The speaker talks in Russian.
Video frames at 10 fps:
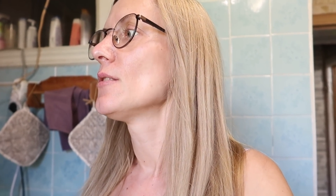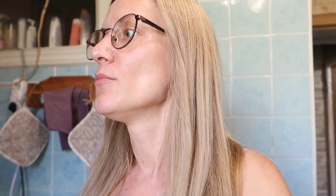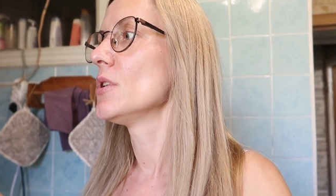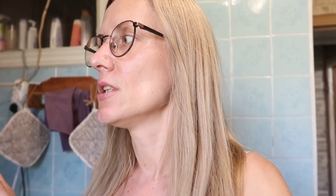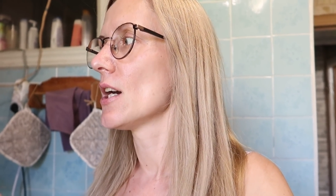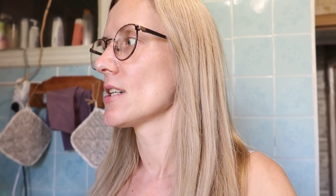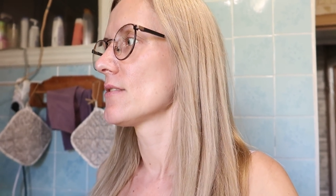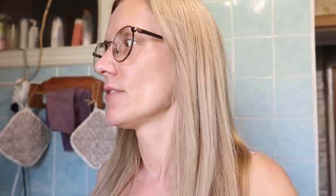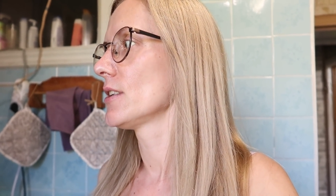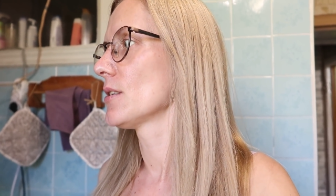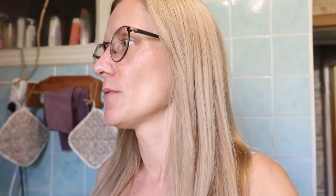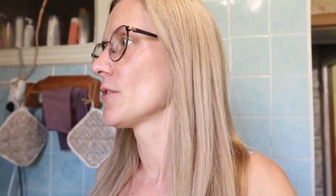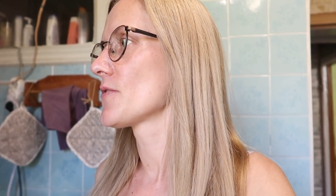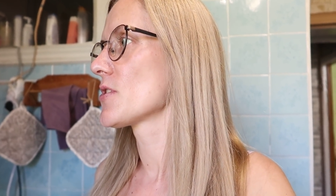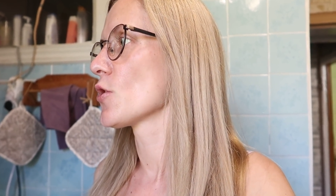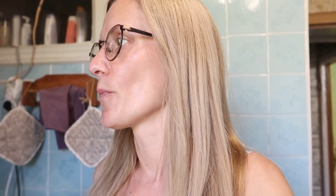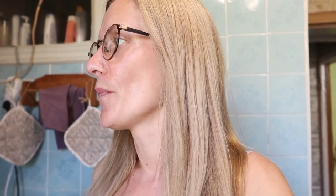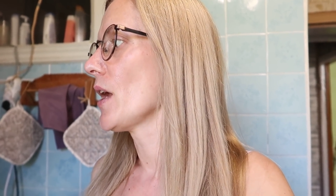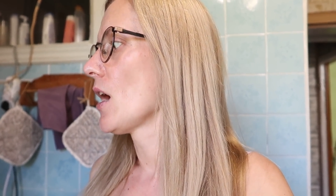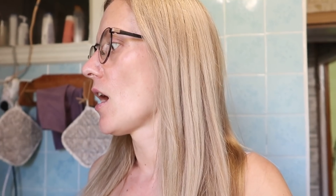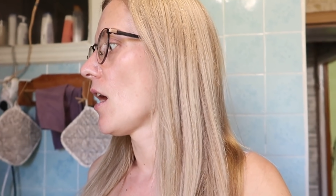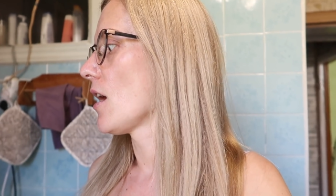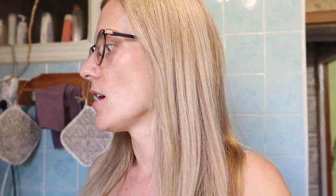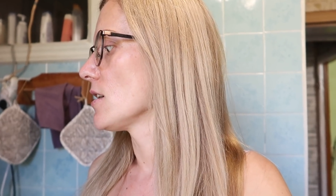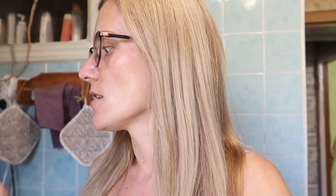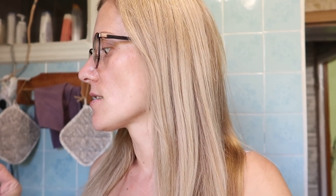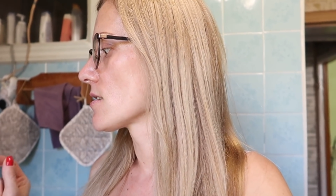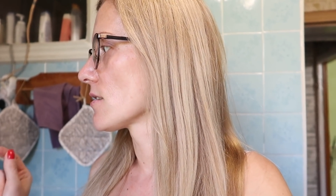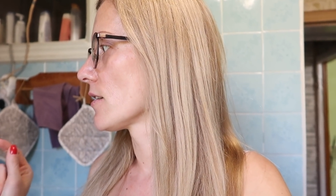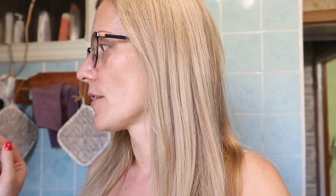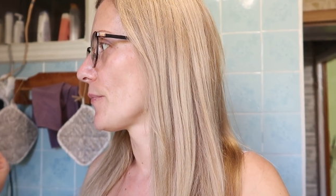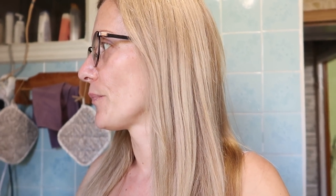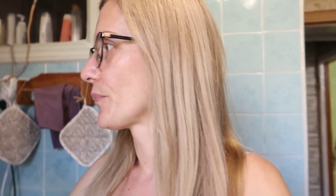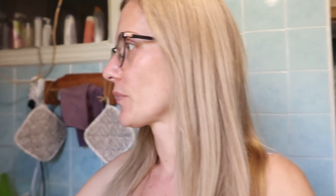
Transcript: менять в этом во всем. А из, э,